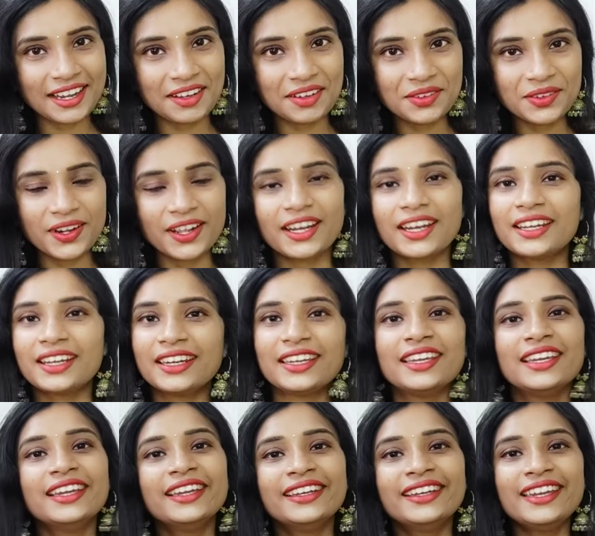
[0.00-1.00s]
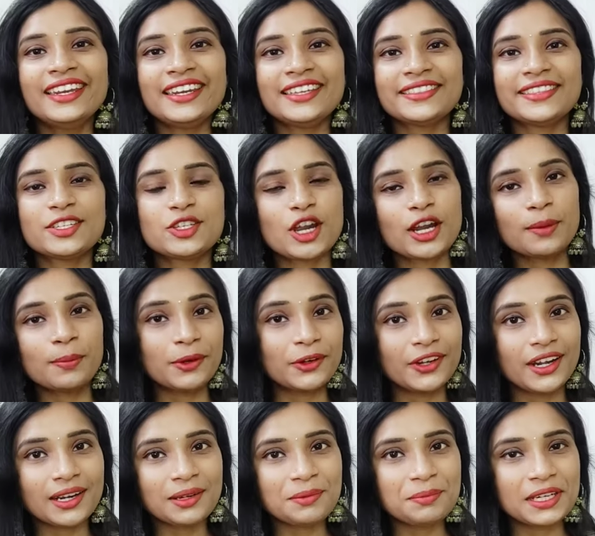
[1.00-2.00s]
ఎలా ఉన్నారండి నేనైతే చాలా
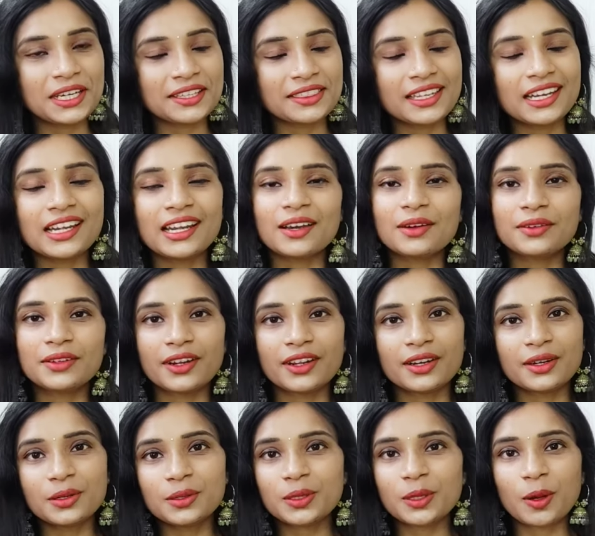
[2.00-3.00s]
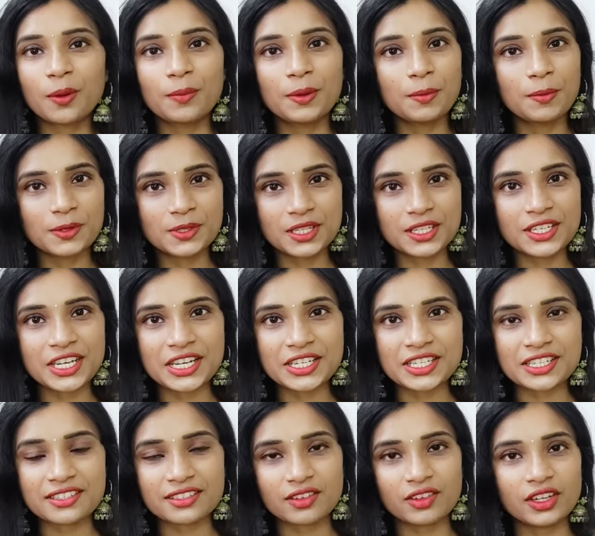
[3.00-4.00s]
బాగున్నాను మీరందరూ ఎలా ఉన్నారో నాతో కామెంట్ బాక్స్లో షేర్
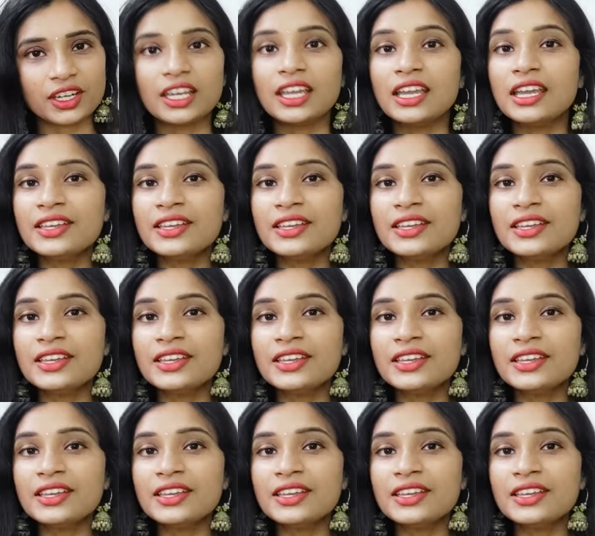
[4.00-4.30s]
చేసుకోండి